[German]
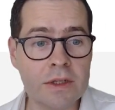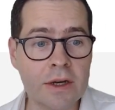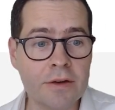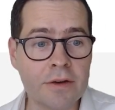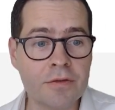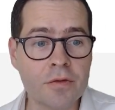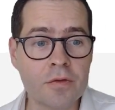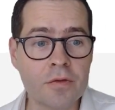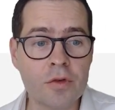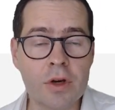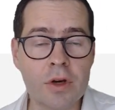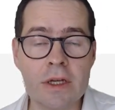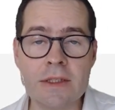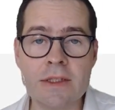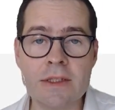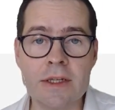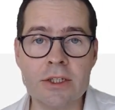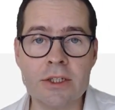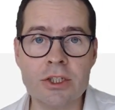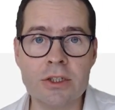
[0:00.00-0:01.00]
ja, 500
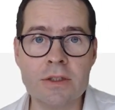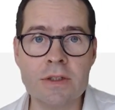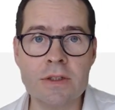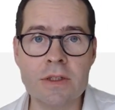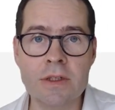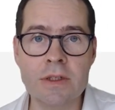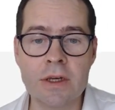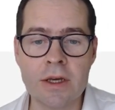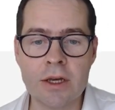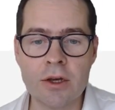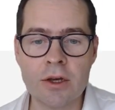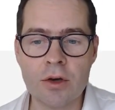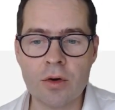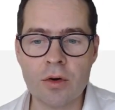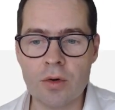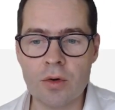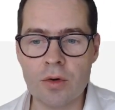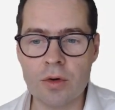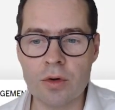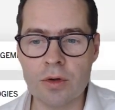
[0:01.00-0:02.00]
Sessions.
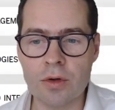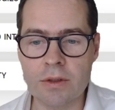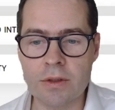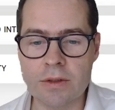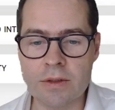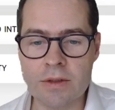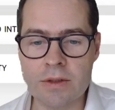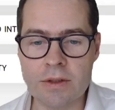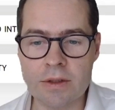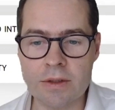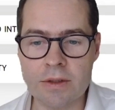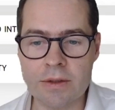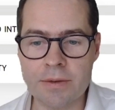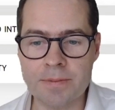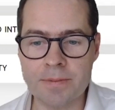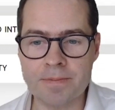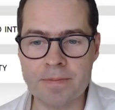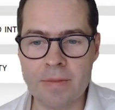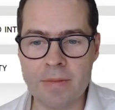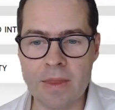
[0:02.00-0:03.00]
Und
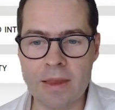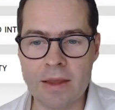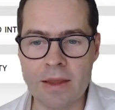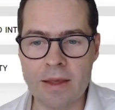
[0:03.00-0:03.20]
ähm,